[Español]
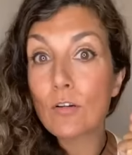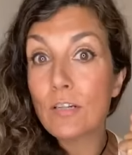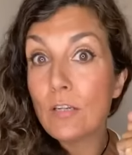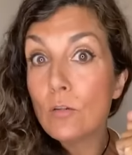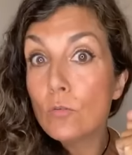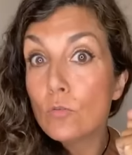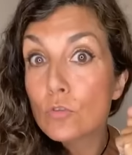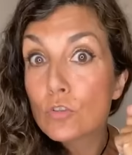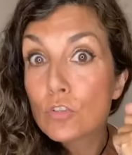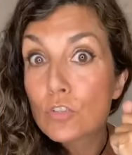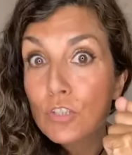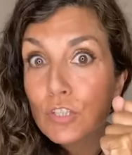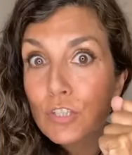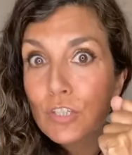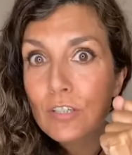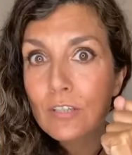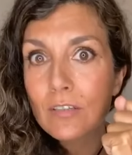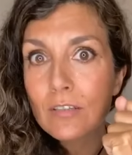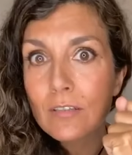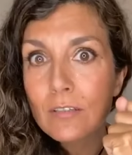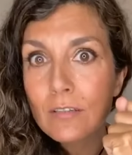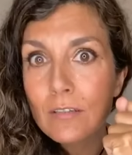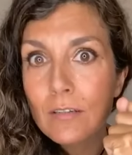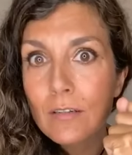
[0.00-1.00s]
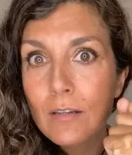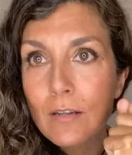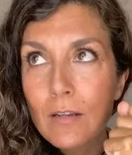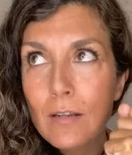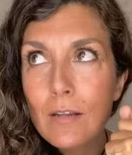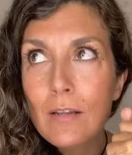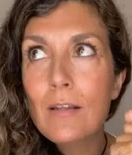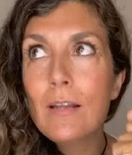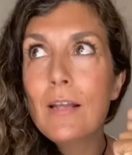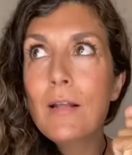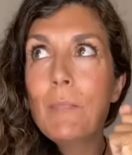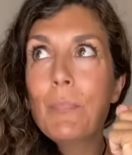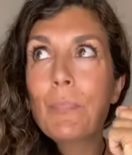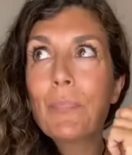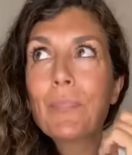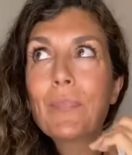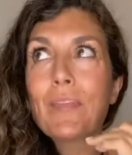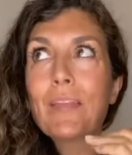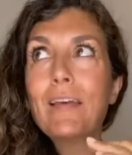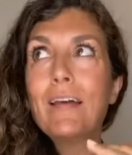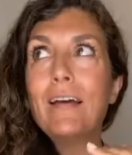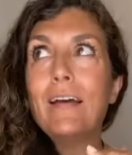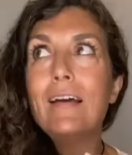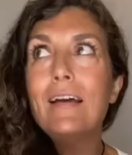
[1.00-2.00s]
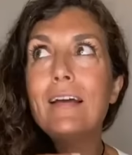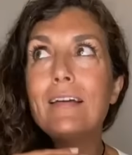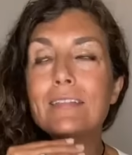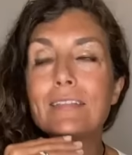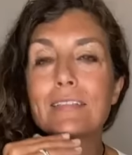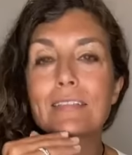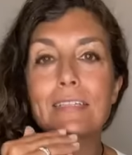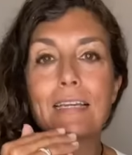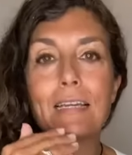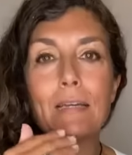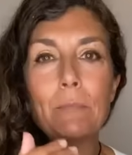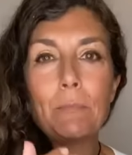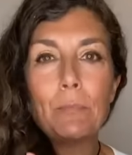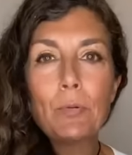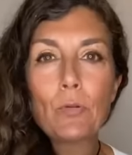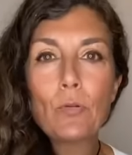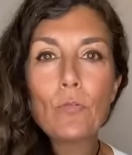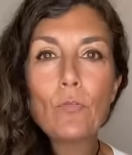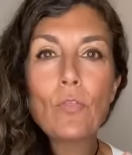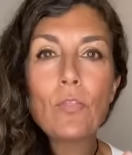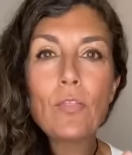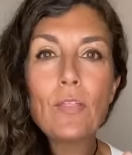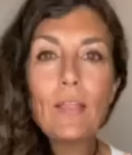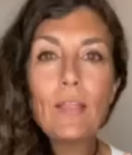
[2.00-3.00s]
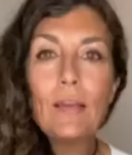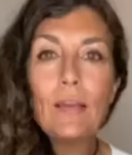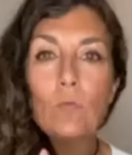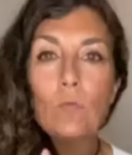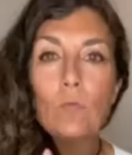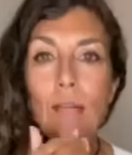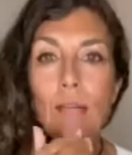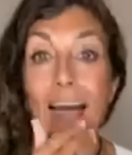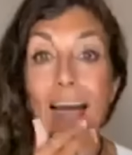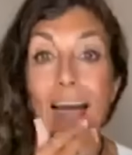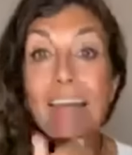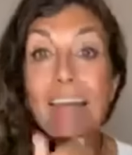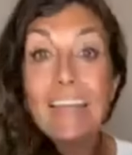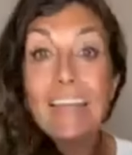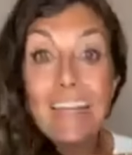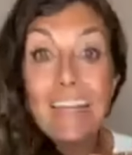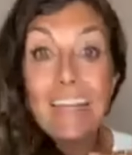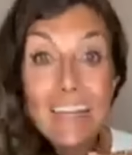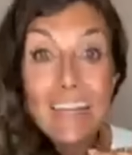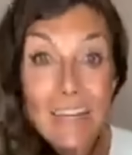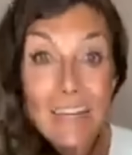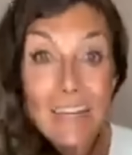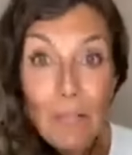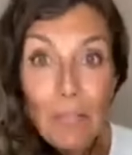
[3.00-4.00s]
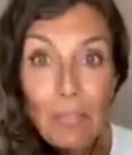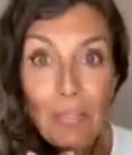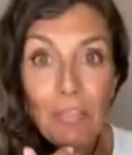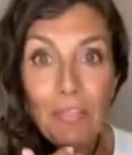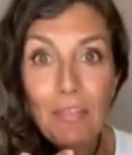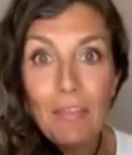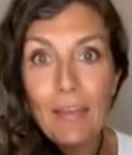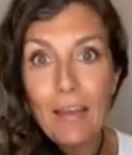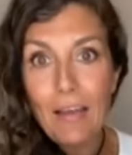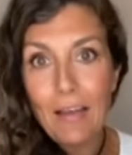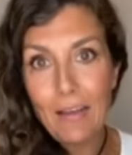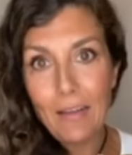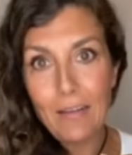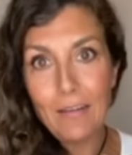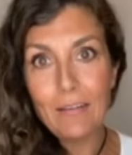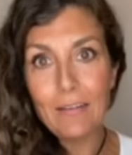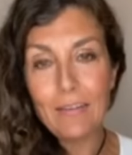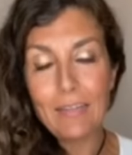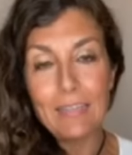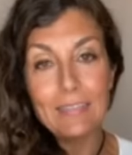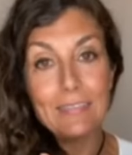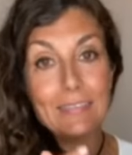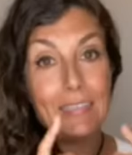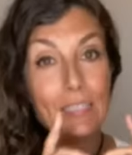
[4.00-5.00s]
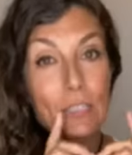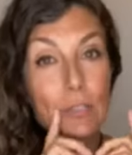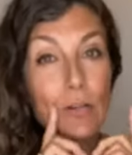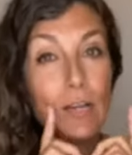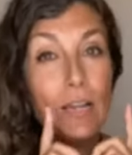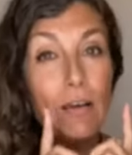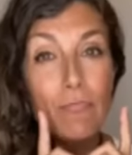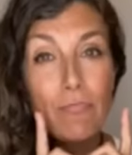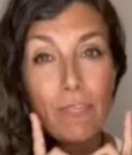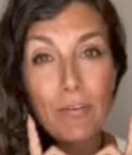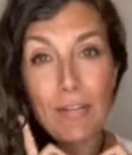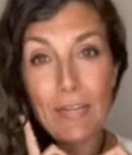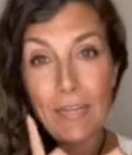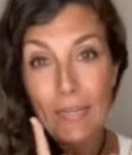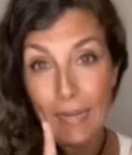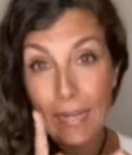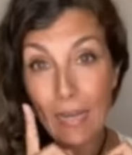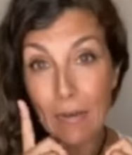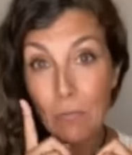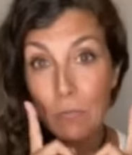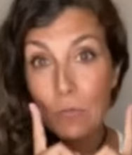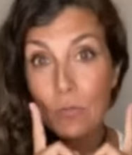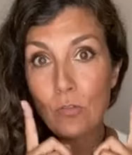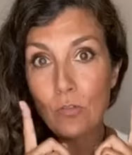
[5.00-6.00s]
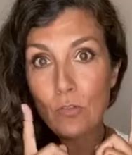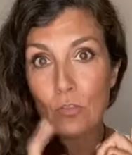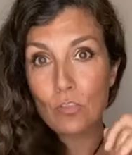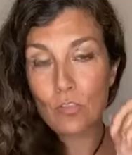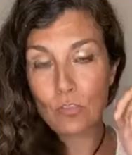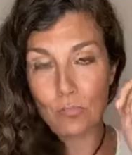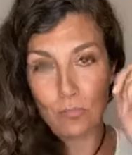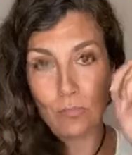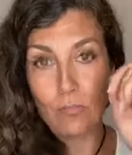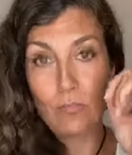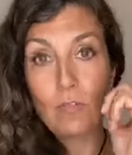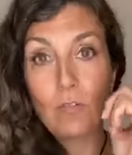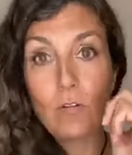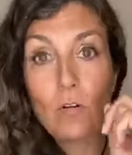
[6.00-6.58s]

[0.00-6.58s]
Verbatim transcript: con ilusión, se produce una inercia que si no la frenamos,